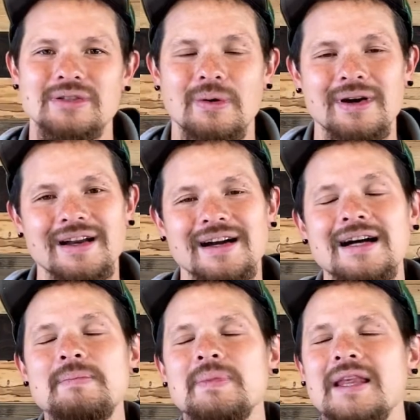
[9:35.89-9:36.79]
ここからが
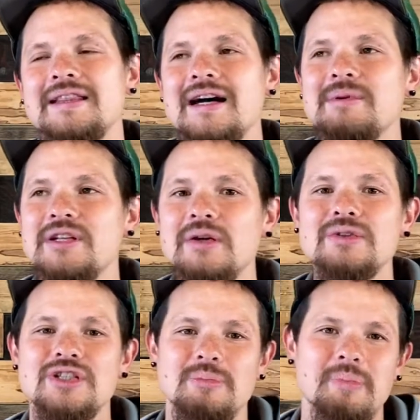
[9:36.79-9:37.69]
ダビデの
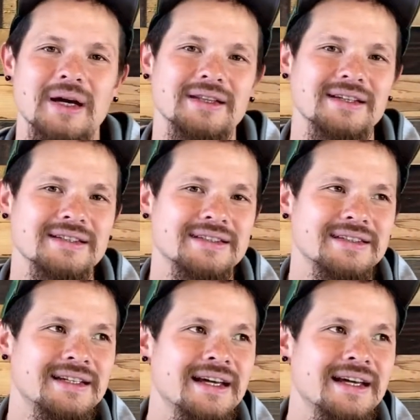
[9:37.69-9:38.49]
失敗です。